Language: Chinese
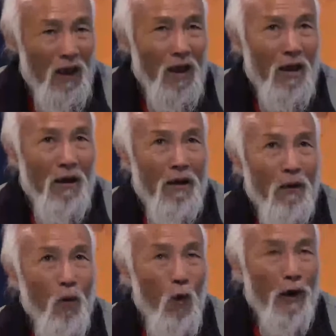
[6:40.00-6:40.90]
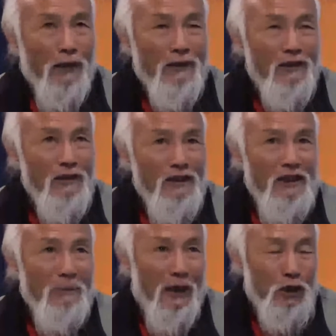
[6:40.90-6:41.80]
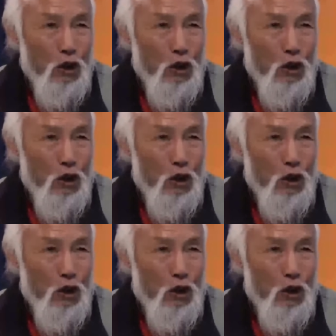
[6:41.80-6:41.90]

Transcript: 呃，我的资金嘛，